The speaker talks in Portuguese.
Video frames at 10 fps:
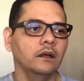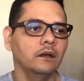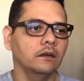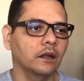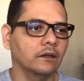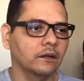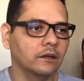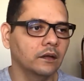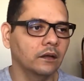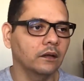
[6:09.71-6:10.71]

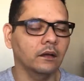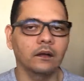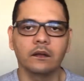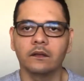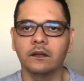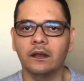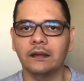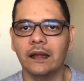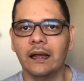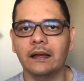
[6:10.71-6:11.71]
interceder,
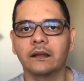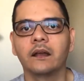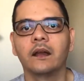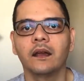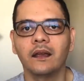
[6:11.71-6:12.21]
zelar,